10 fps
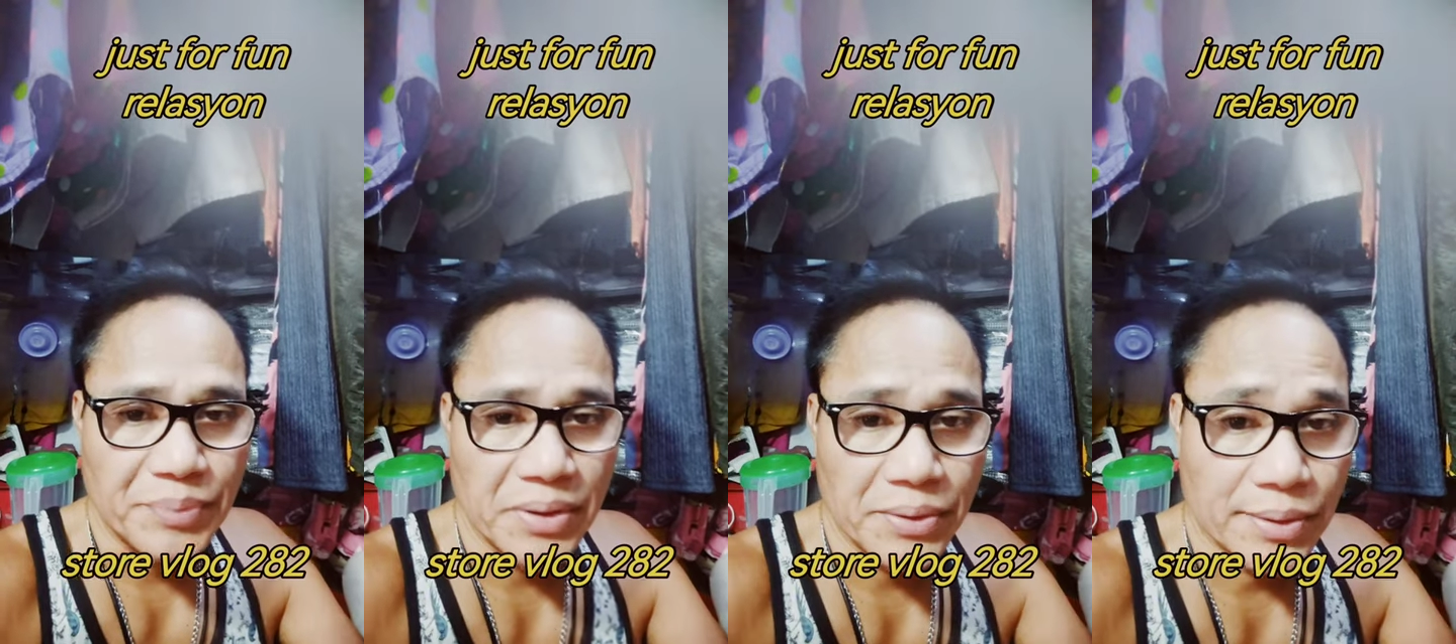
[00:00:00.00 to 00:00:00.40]

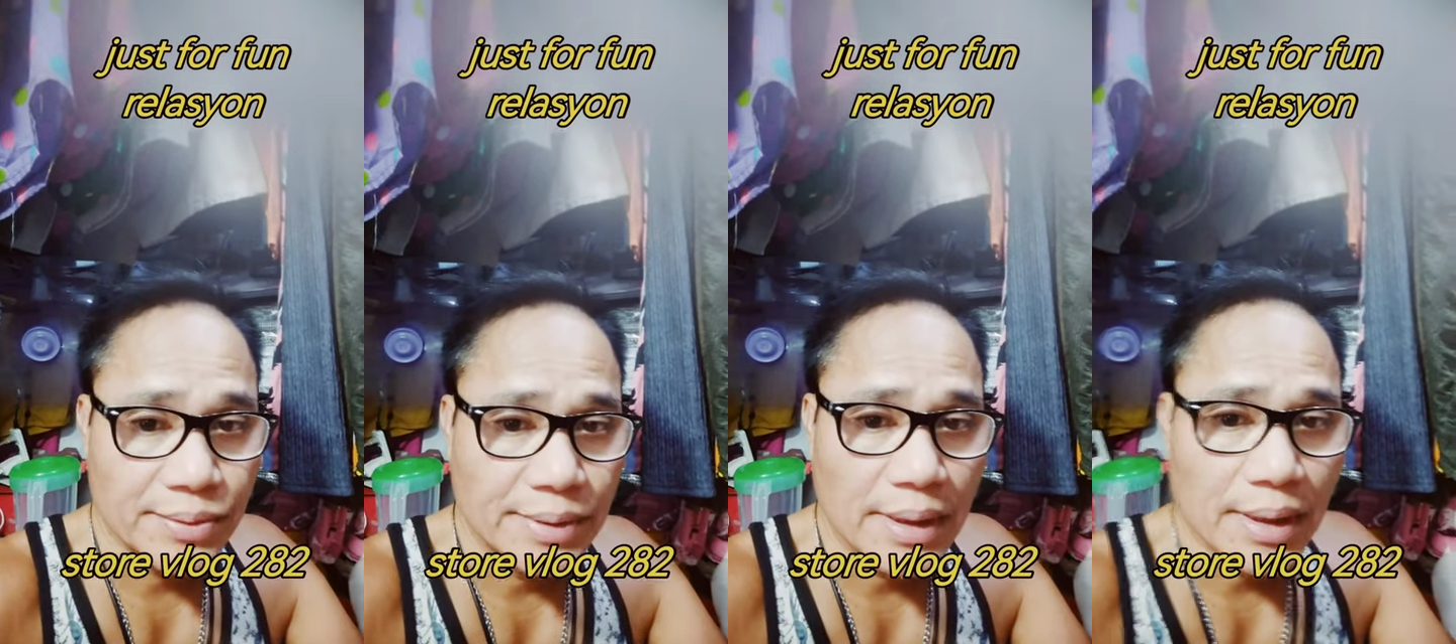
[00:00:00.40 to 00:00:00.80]
Pero
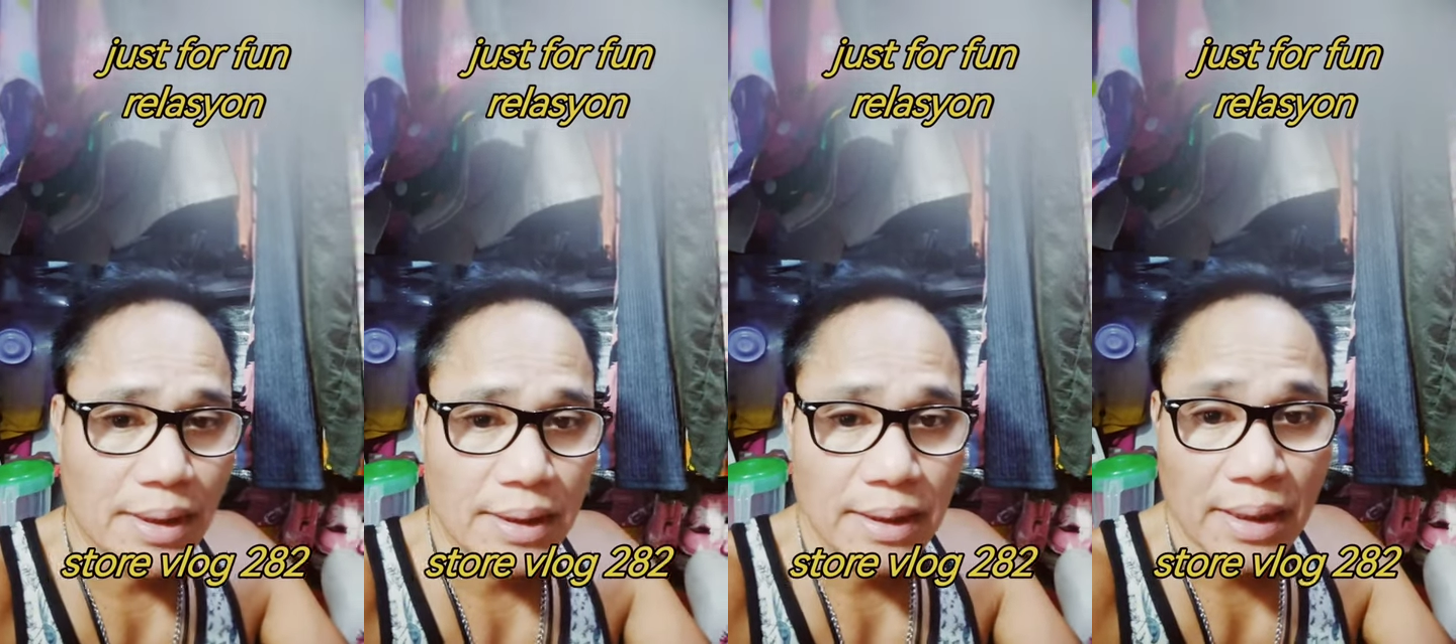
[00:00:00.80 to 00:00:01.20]
yung
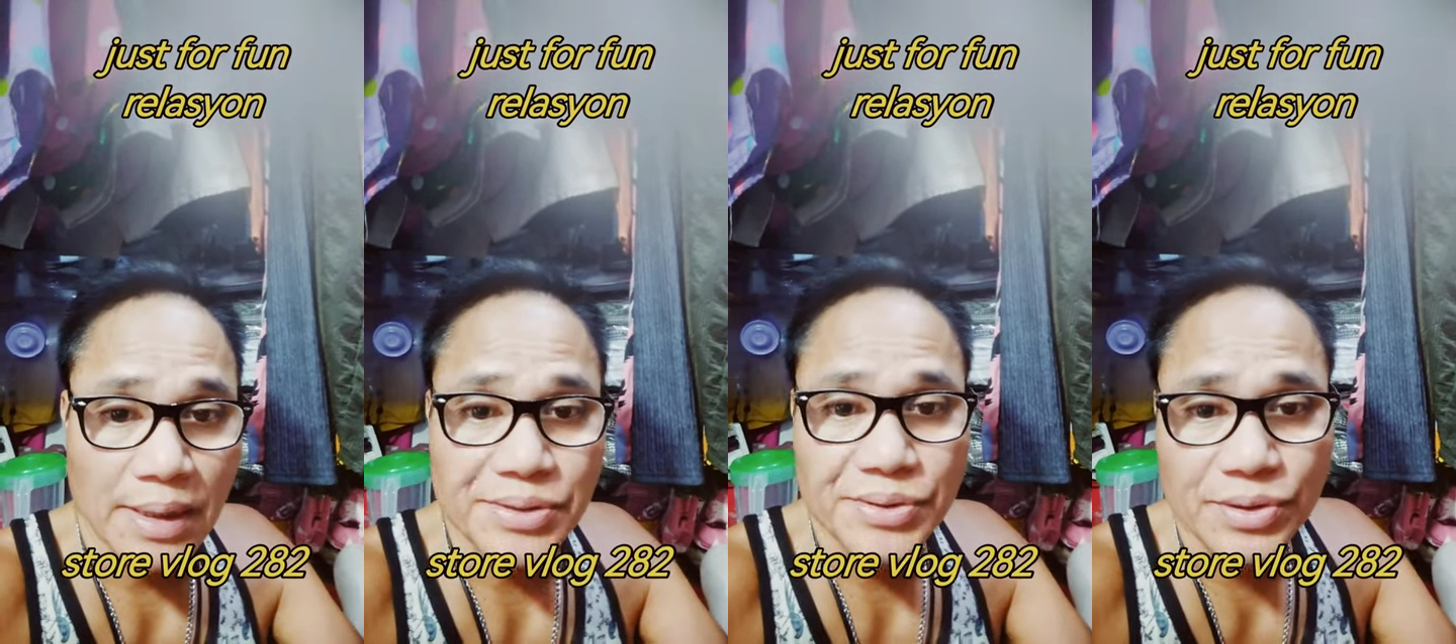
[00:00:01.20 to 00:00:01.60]
uh,
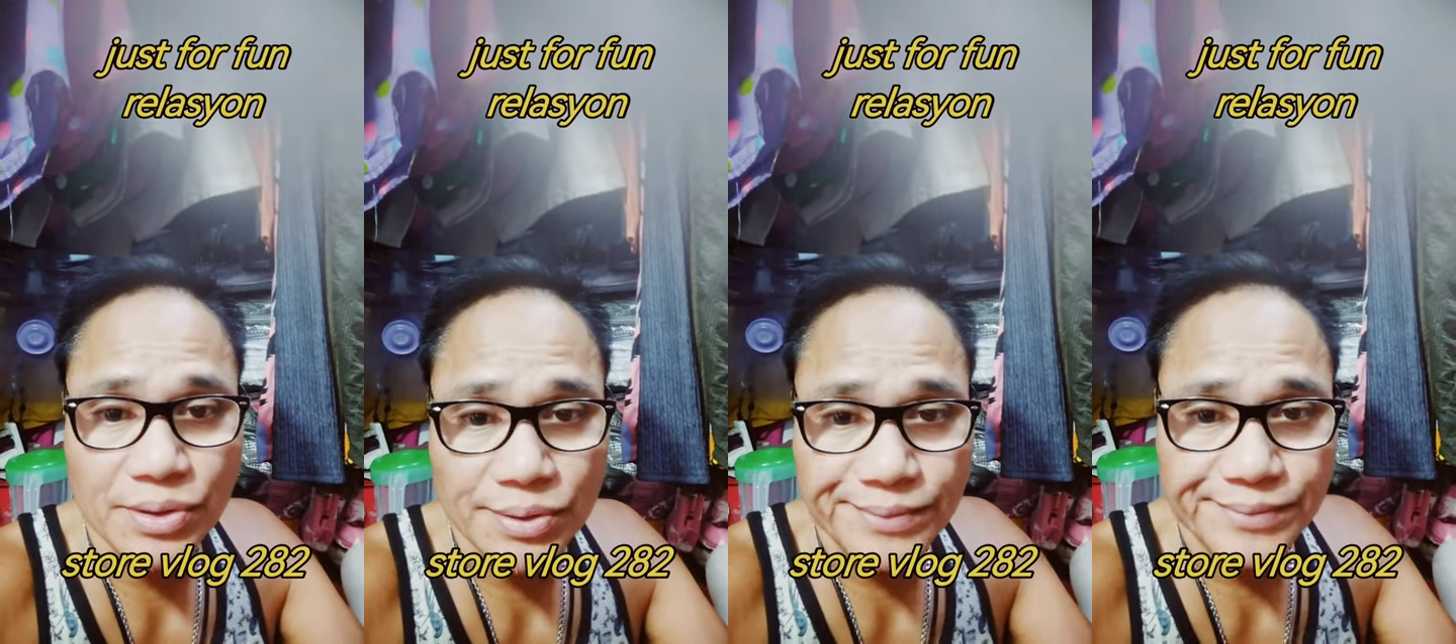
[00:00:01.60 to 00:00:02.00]
relasyon
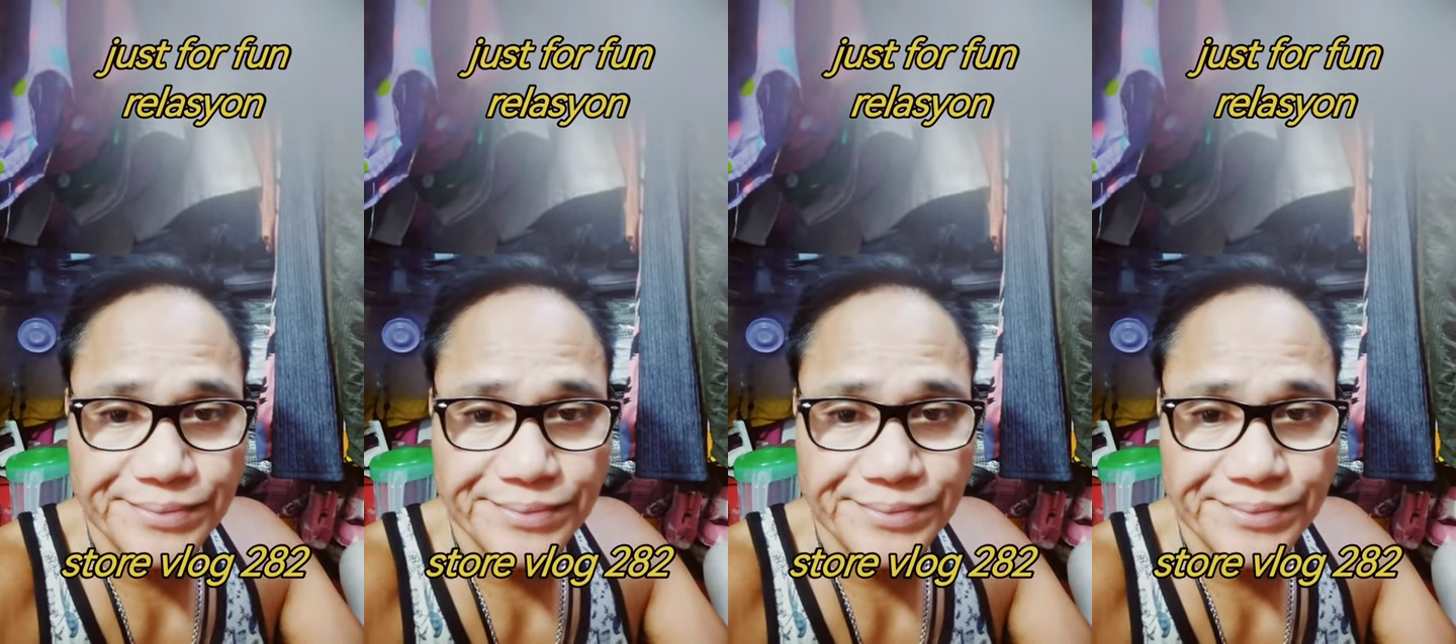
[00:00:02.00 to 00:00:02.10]
nyo,